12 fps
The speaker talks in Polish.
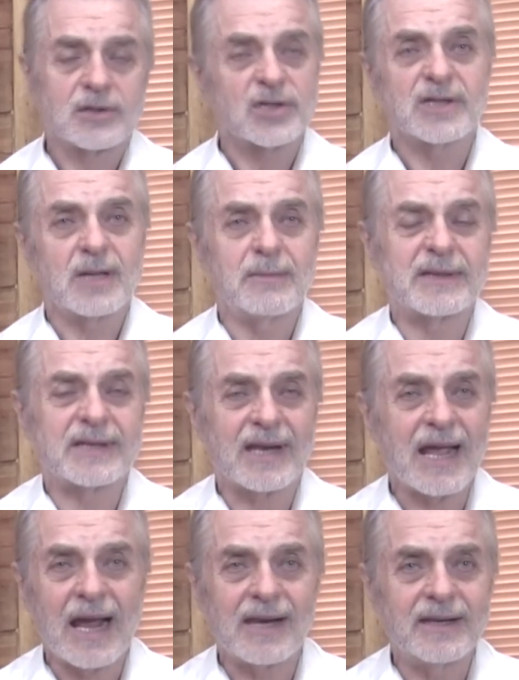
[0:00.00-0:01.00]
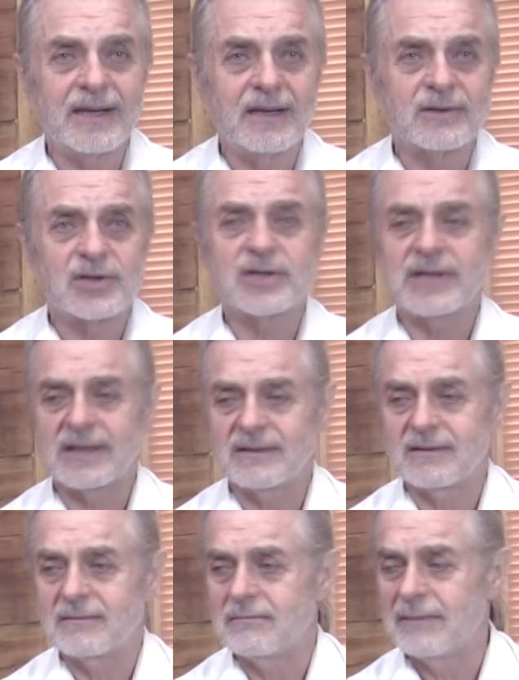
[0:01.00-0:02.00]
czy ten materialny, czy
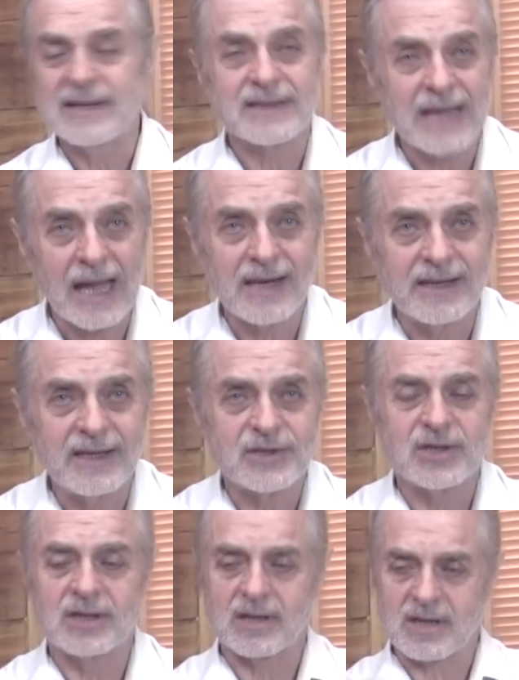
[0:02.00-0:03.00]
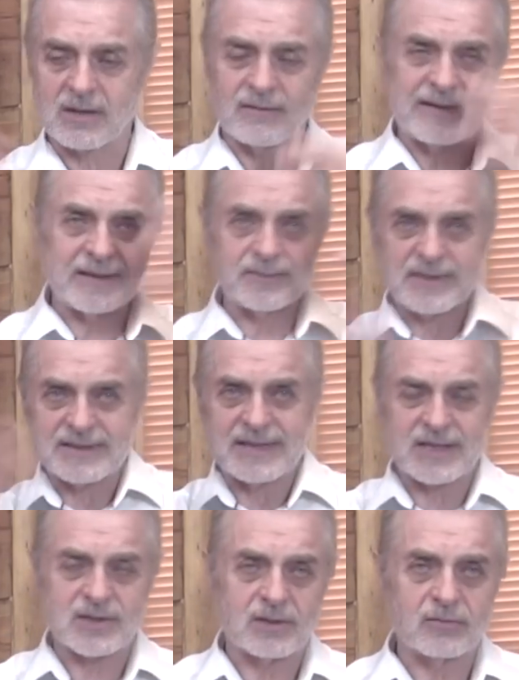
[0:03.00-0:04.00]
ten mentalny, czyli kreowany przez
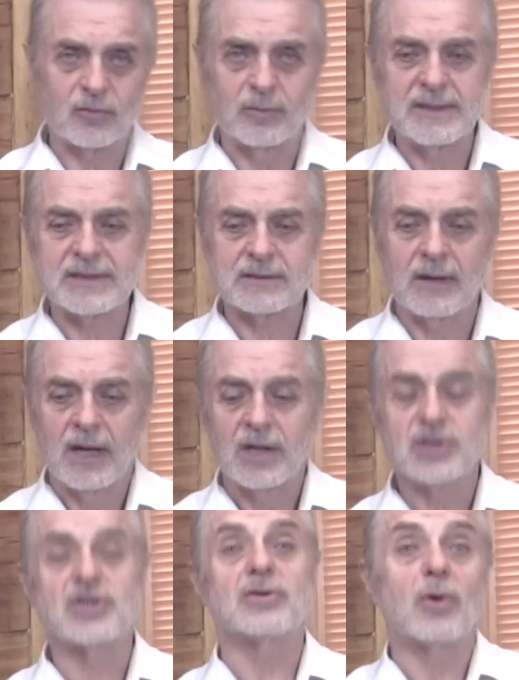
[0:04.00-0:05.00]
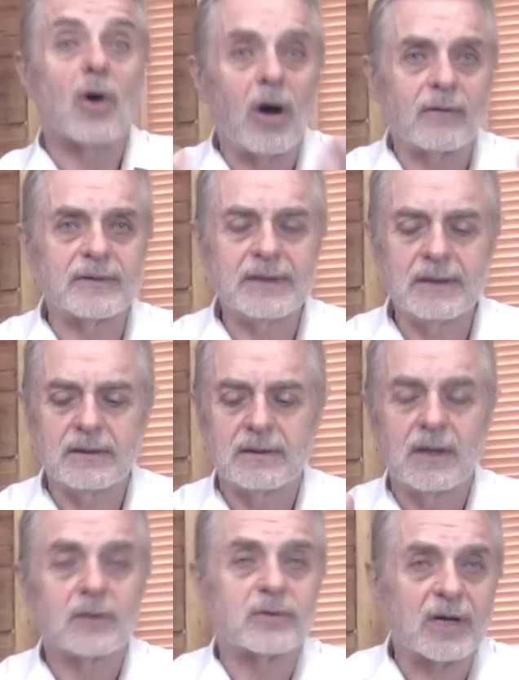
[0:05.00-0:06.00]
nasz umysł, czy duchowy,
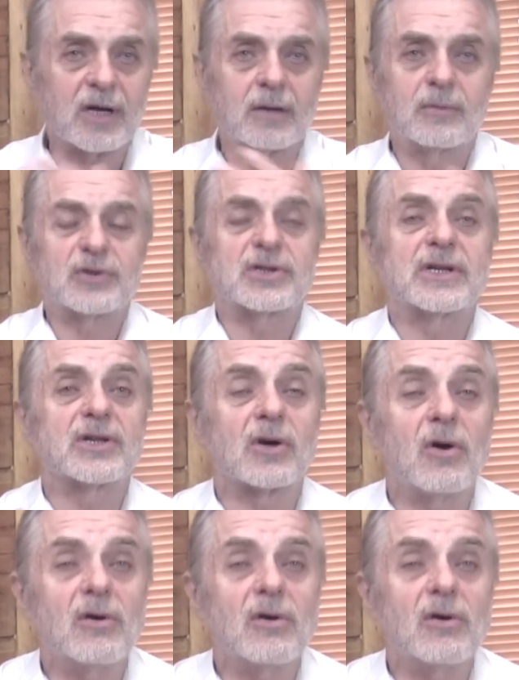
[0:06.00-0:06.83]
którego może nie do